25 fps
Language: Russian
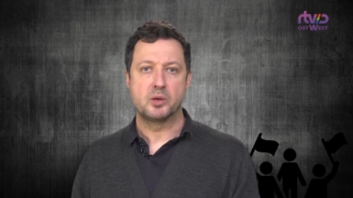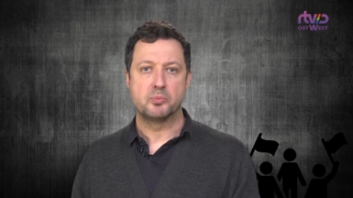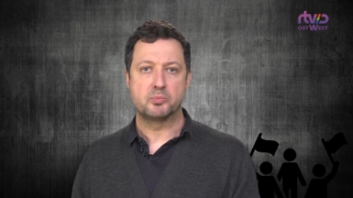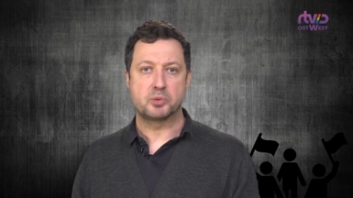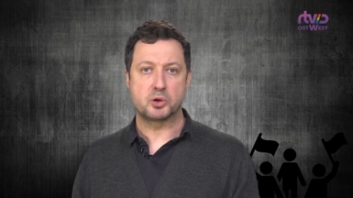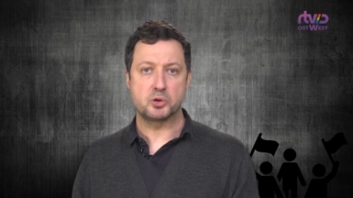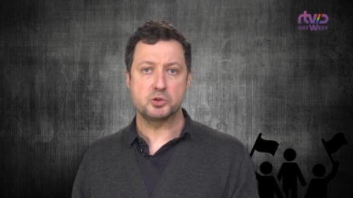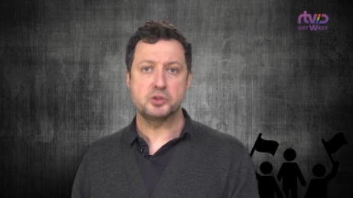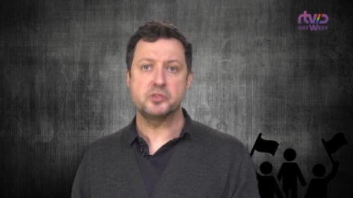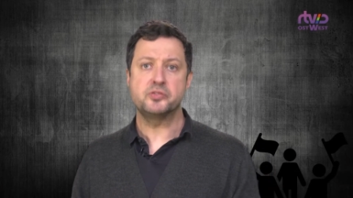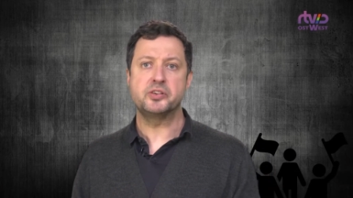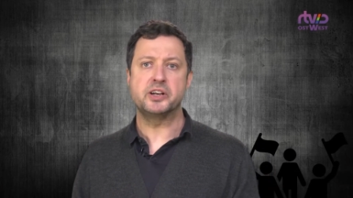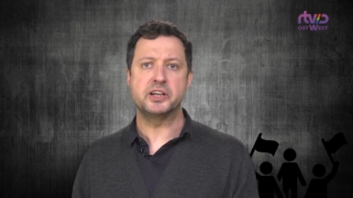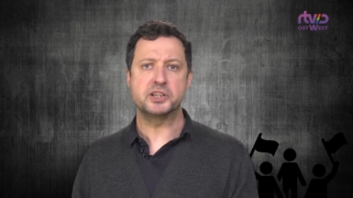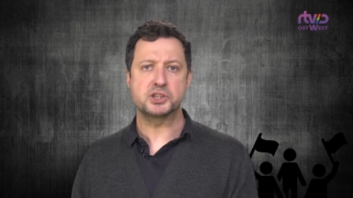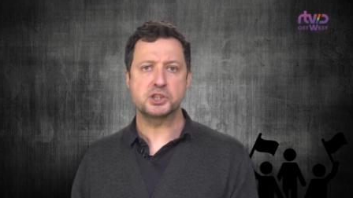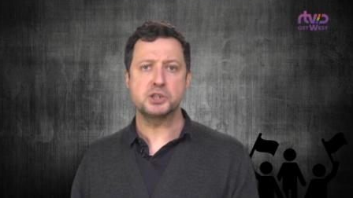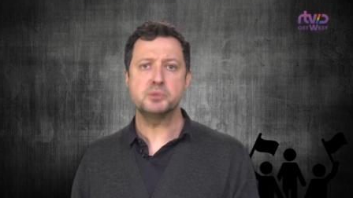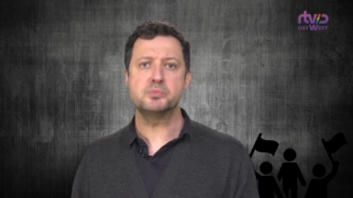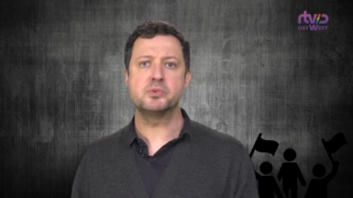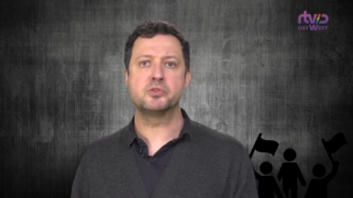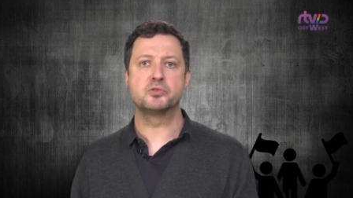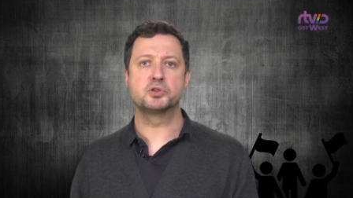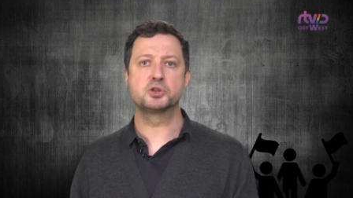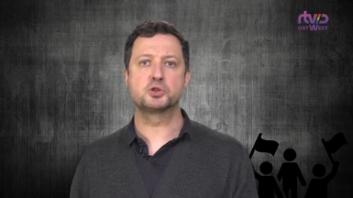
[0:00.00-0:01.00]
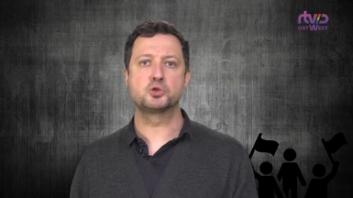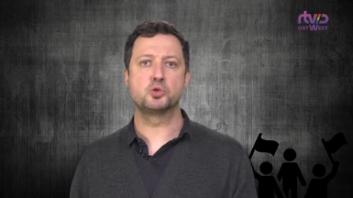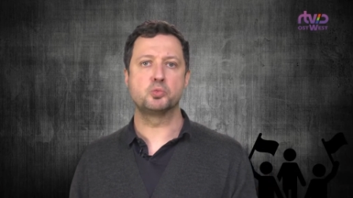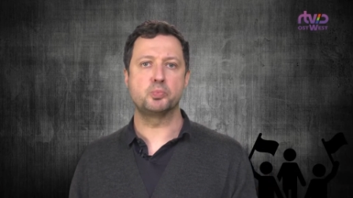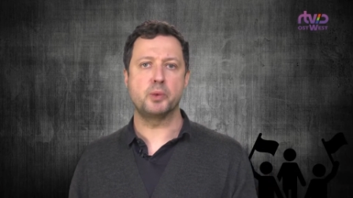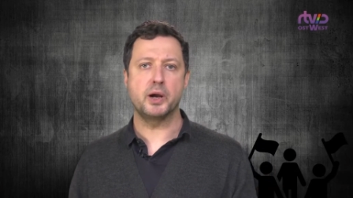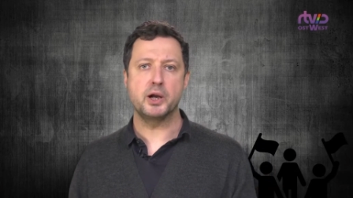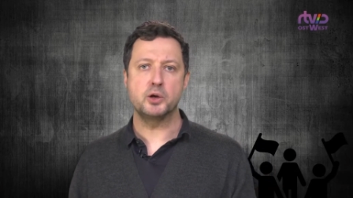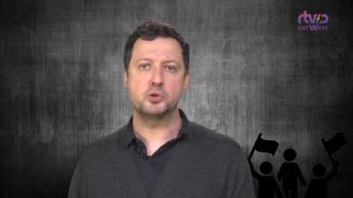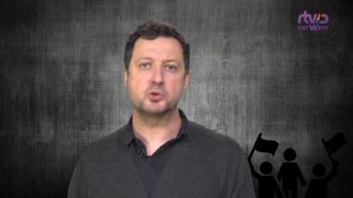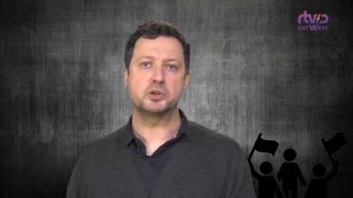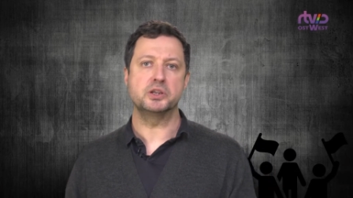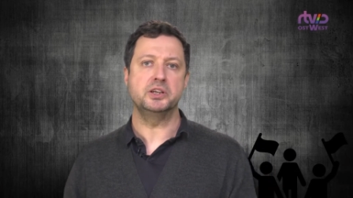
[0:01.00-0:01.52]
Против режима
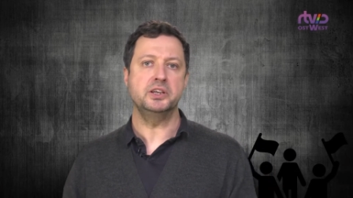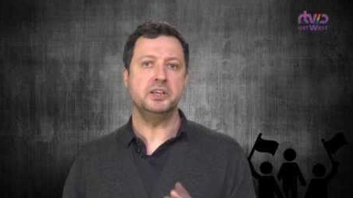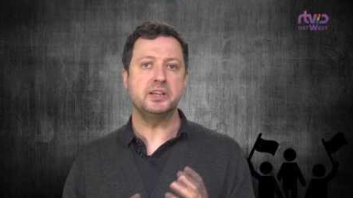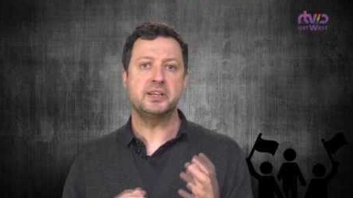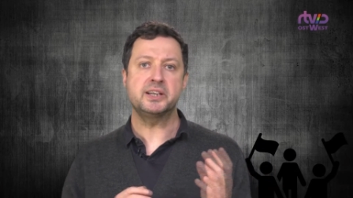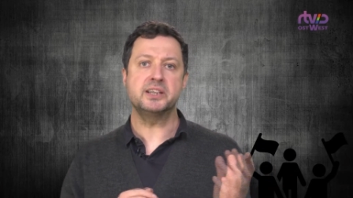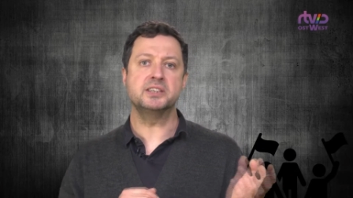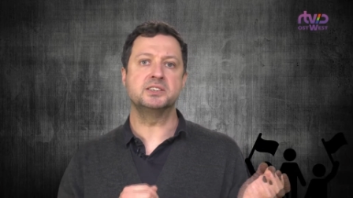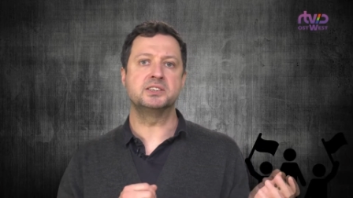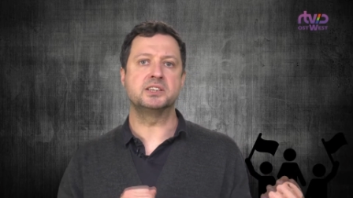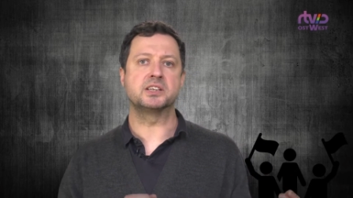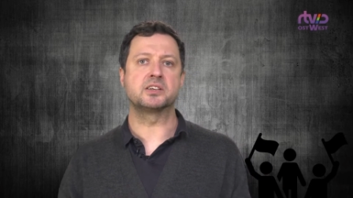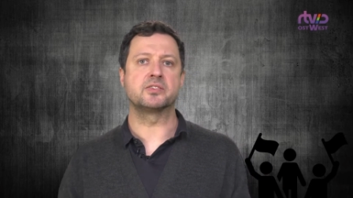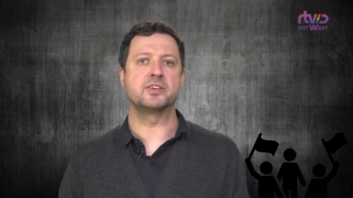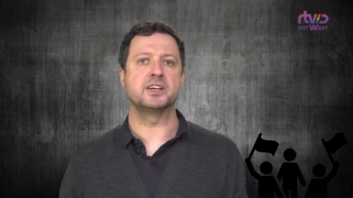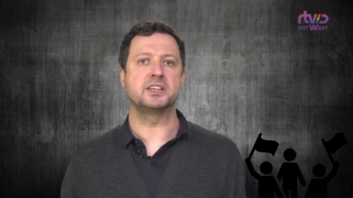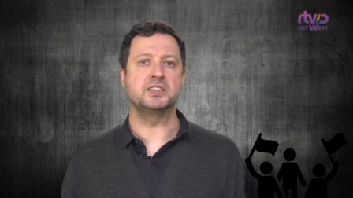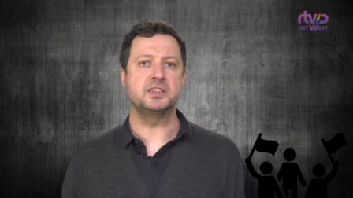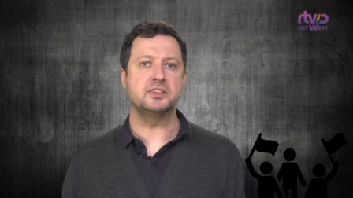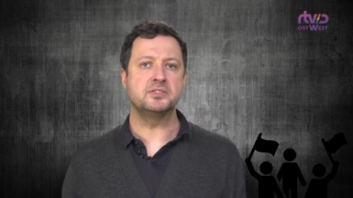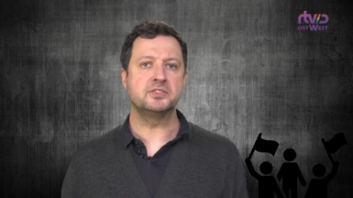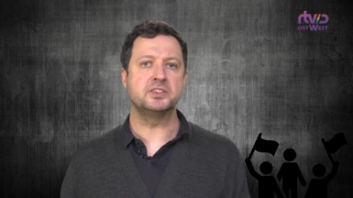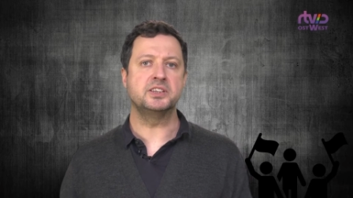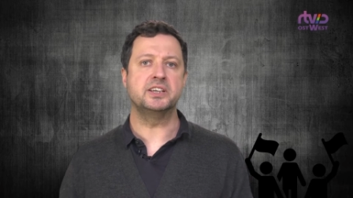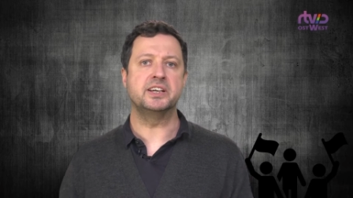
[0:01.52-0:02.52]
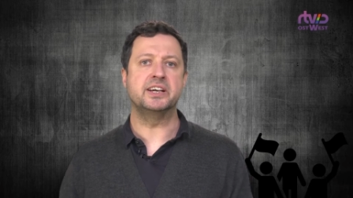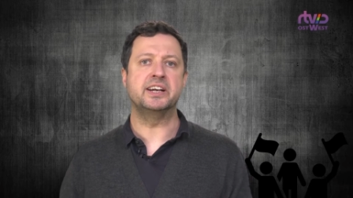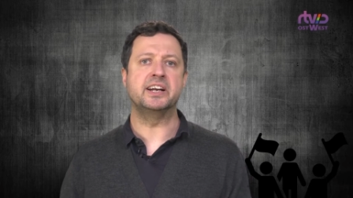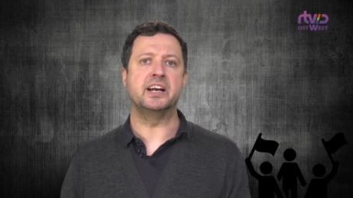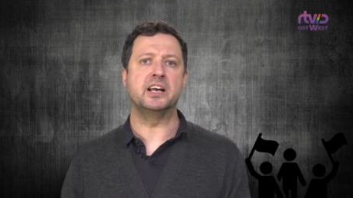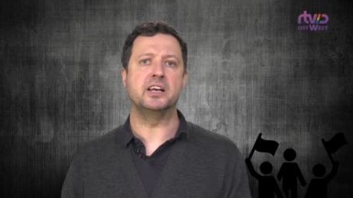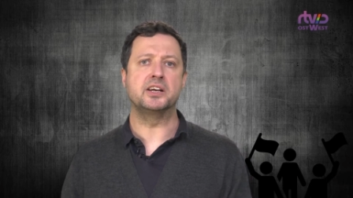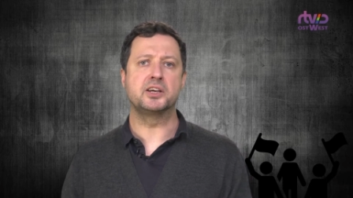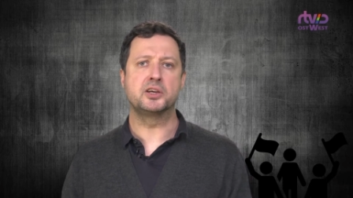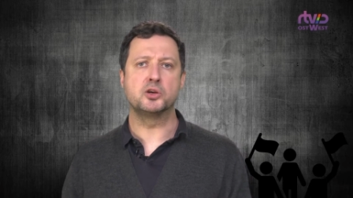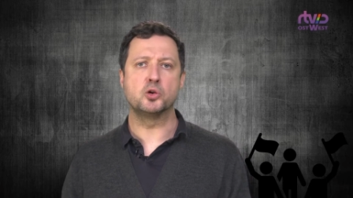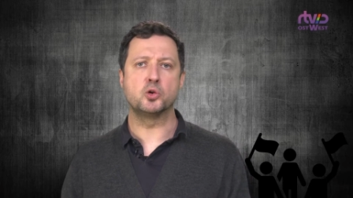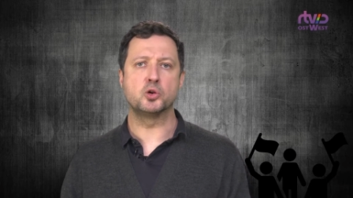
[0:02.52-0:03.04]
выступают и консервативные
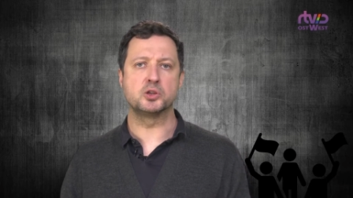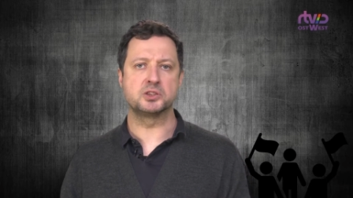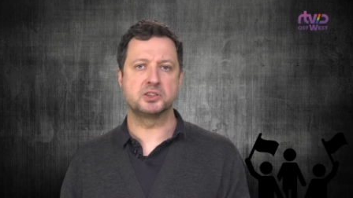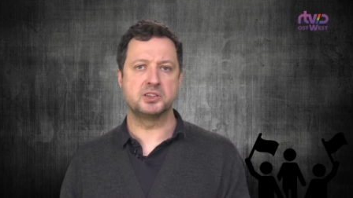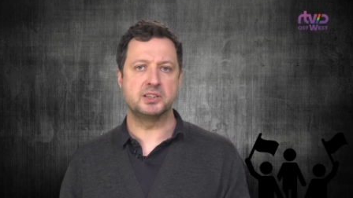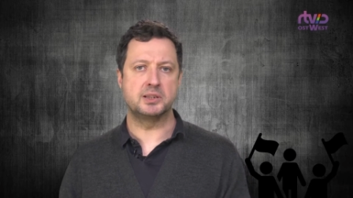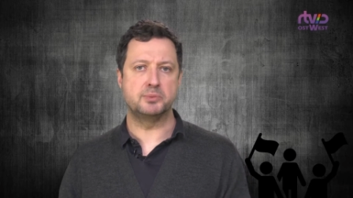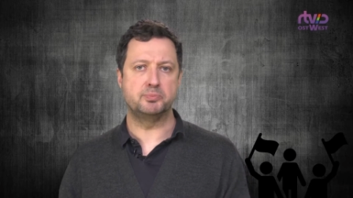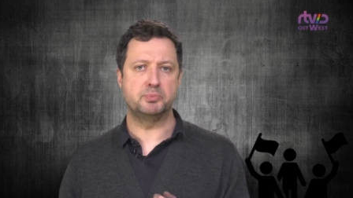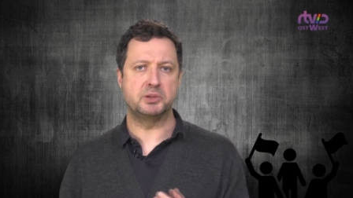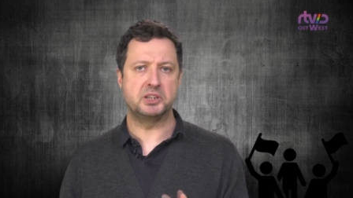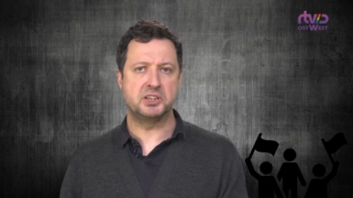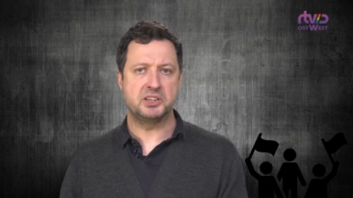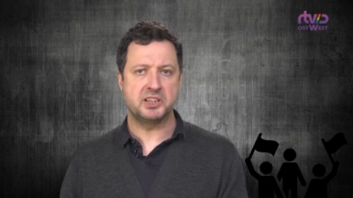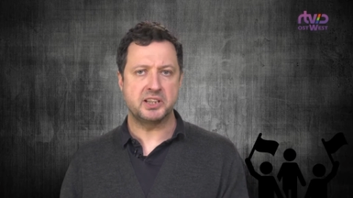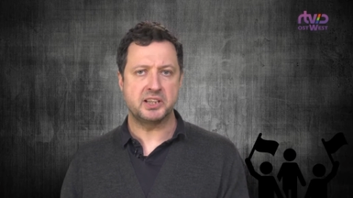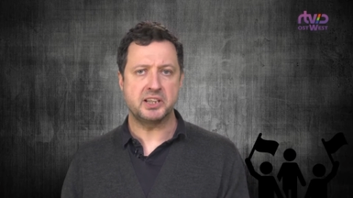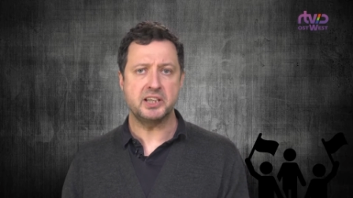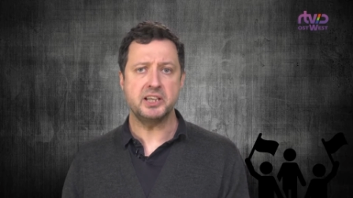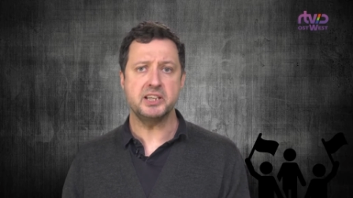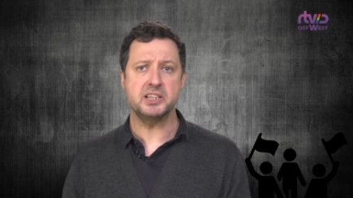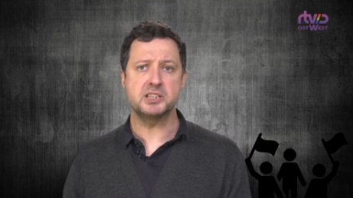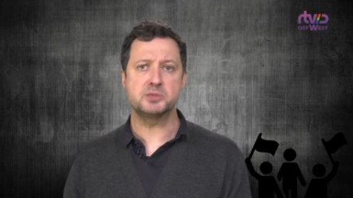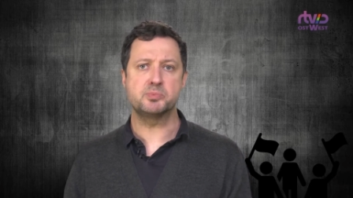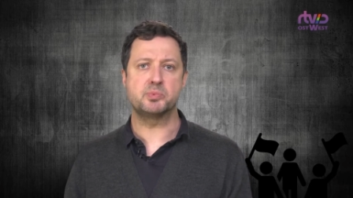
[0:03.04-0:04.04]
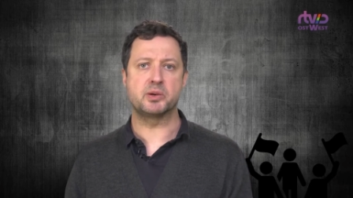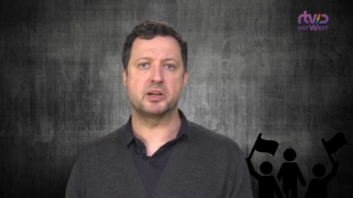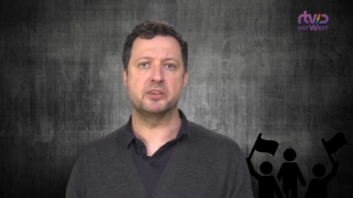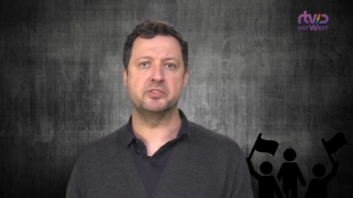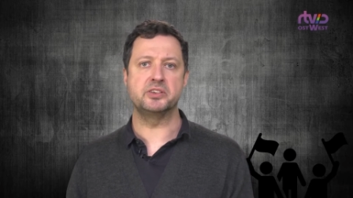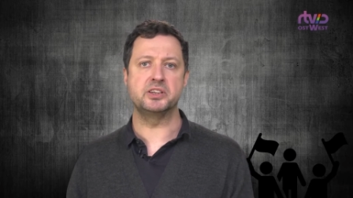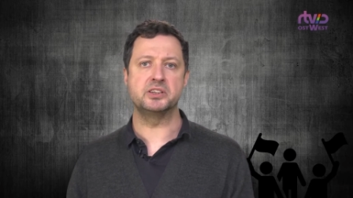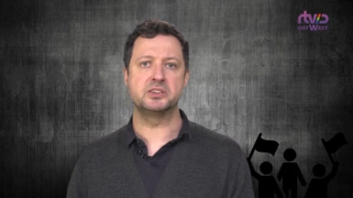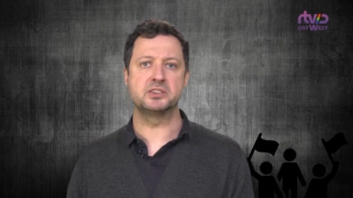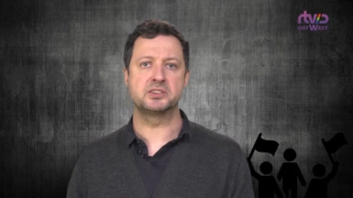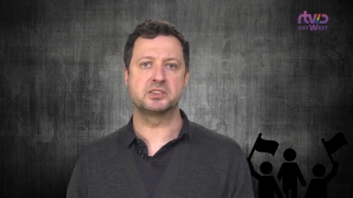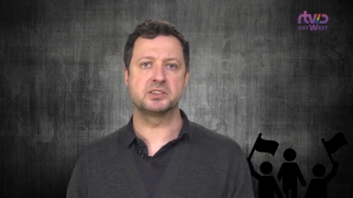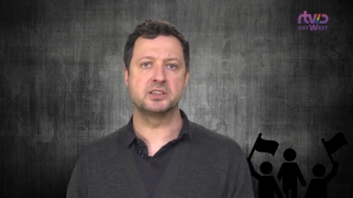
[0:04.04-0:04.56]
религиозные бедняки из
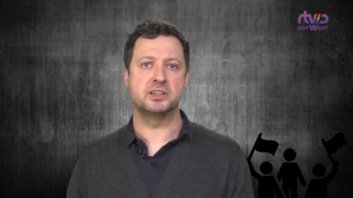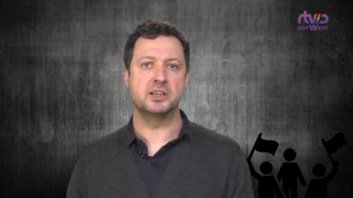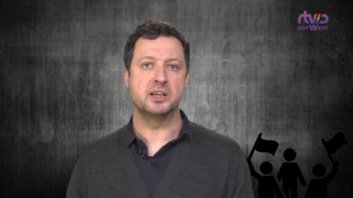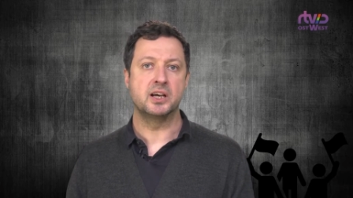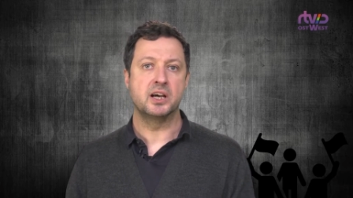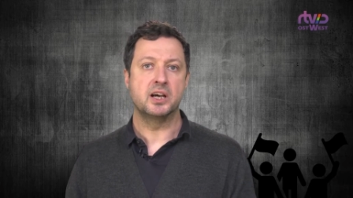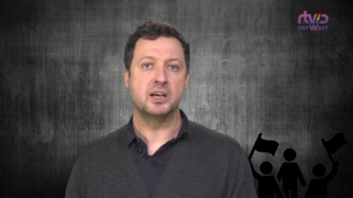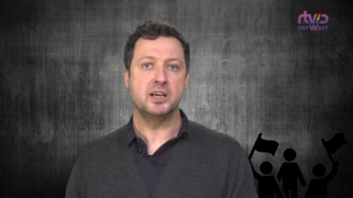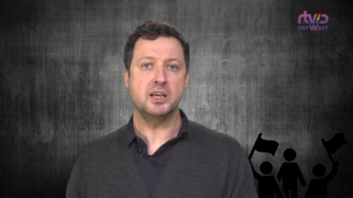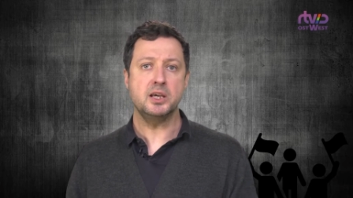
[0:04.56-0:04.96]
провинции,